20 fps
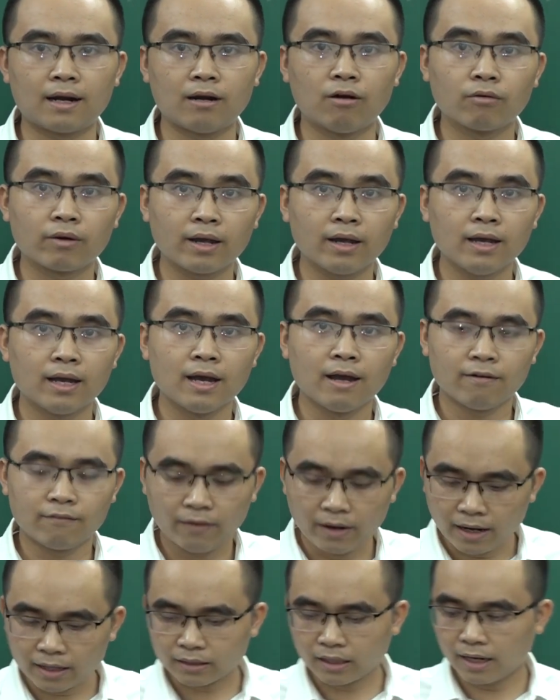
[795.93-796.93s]
Ok,
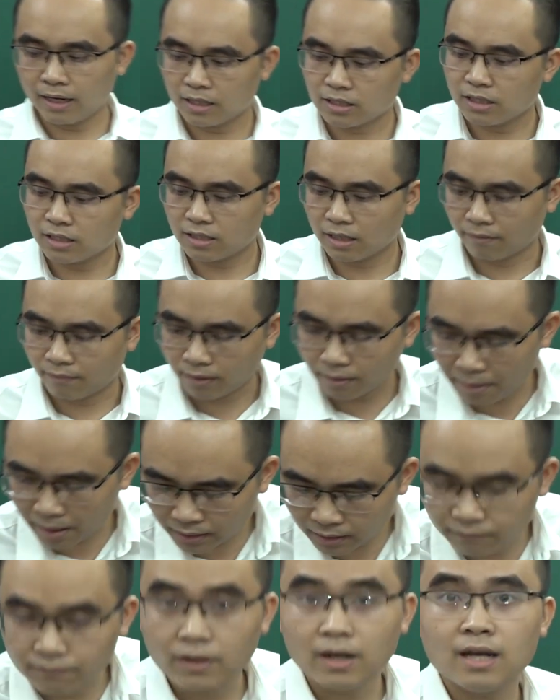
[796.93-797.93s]
vậy là thầy đã chia sẻ với các
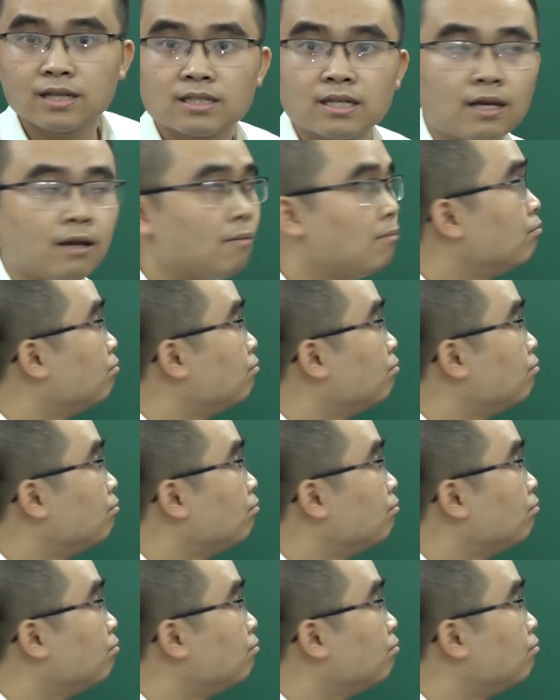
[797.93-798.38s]
bạn những vấn đề gì?